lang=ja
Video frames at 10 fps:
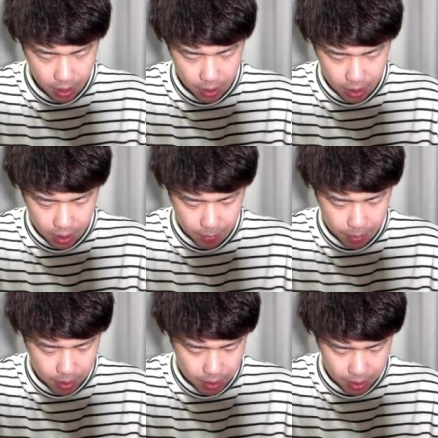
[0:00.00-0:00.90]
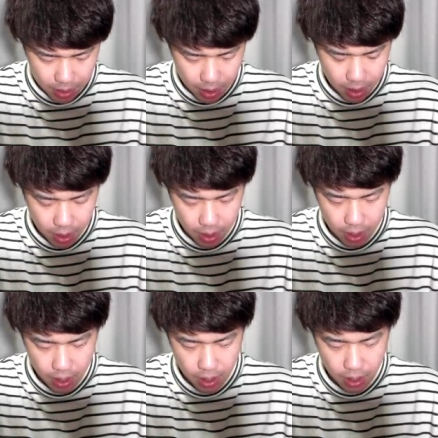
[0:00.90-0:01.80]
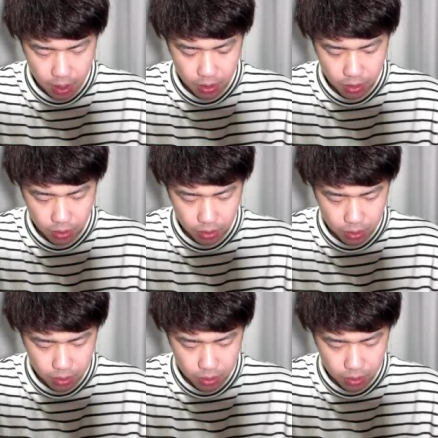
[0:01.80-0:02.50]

いきまして、えー、っと、